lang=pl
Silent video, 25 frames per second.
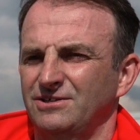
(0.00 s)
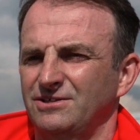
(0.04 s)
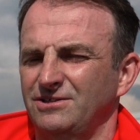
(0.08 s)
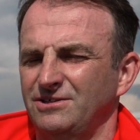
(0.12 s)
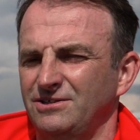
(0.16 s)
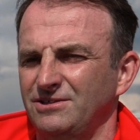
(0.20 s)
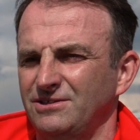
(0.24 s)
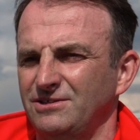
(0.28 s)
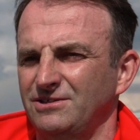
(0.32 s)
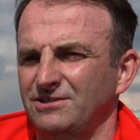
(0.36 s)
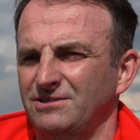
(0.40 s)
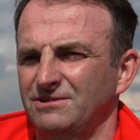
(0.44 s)

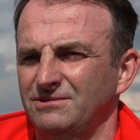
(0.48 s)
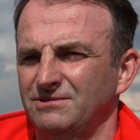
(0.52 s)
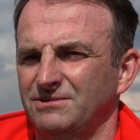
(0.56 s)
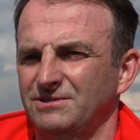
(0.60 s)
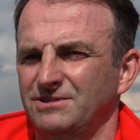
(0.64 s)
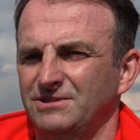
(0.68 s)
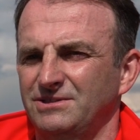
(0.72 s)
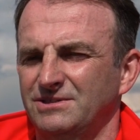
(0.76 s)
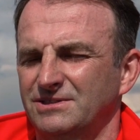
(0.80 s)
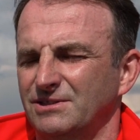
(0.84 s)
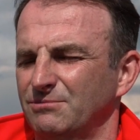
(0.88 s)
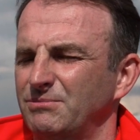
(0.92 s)
i,
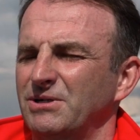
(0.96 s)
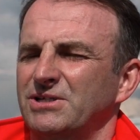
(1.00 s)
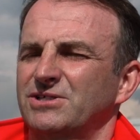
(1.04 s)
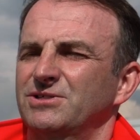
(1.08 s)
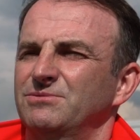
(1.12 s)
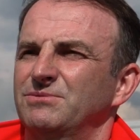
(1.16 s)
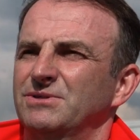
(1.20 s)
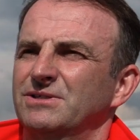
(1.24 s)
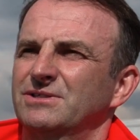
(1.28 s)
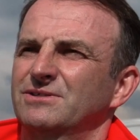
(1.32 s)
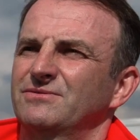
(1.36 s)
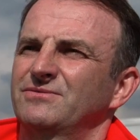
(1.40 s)
i
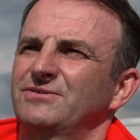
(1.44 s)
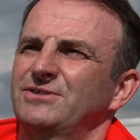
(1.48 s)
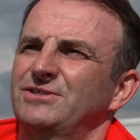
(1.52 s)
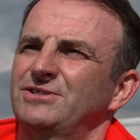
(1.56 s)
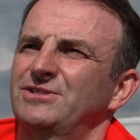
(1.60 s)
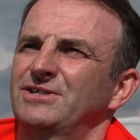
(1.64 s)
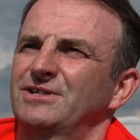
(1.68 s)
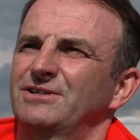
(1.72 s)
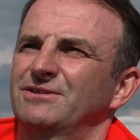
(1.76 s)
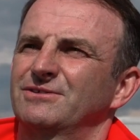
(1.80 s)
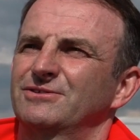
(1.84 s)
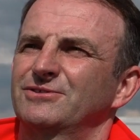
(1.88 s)
zobaczymy co
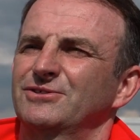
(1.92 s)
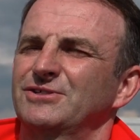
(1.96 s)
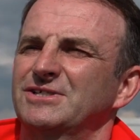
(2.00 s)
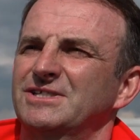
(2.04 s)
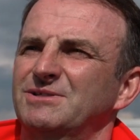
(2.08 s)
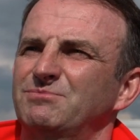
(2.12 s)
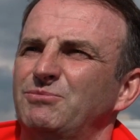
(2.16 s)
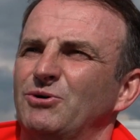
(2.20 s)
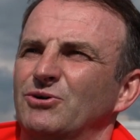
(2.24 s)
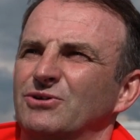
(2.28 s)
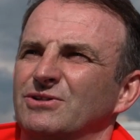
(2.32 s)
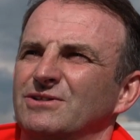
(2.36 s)
wyjdzie. To jest
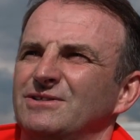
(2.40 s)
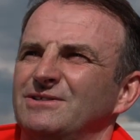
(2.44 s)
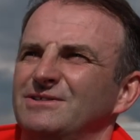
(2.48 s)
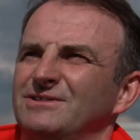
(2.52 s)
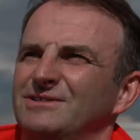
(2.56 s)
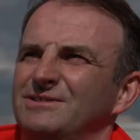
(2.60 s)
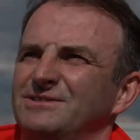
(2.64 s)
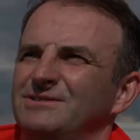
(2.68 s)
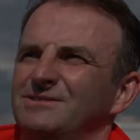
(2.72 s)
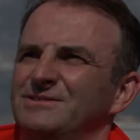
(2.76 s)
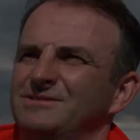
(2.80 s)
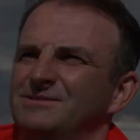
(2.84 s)

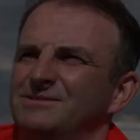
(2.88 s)
sport.